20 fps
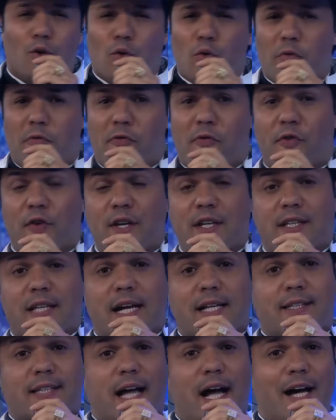No fim
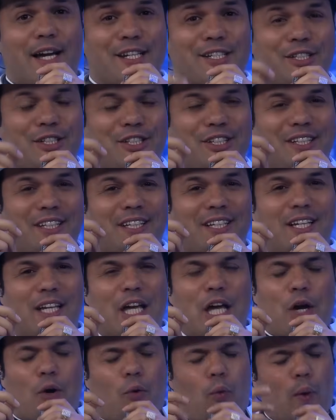da tarde,
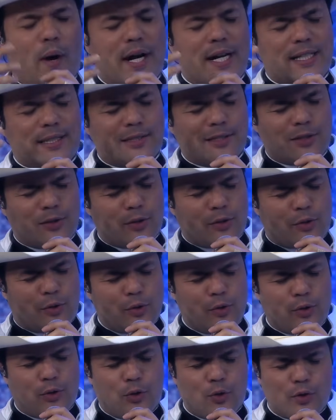quando
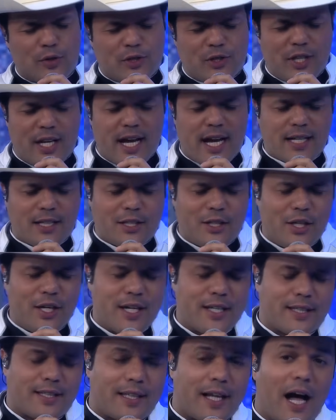tudo se
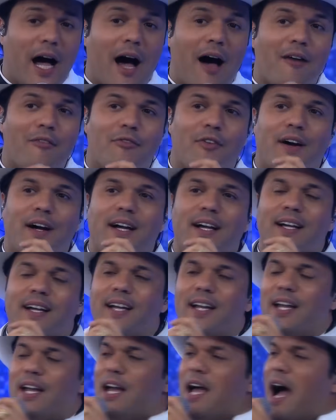aquietava,
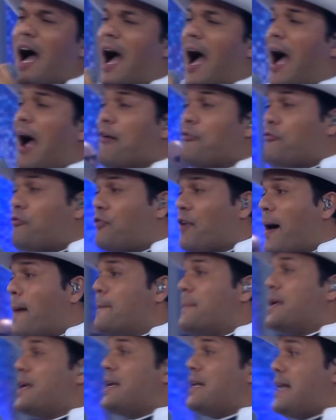a
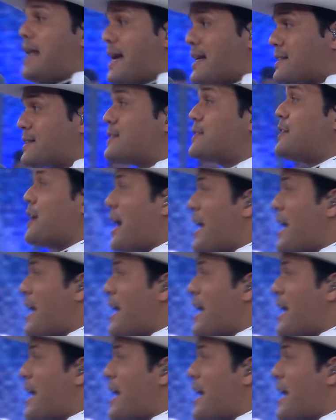família se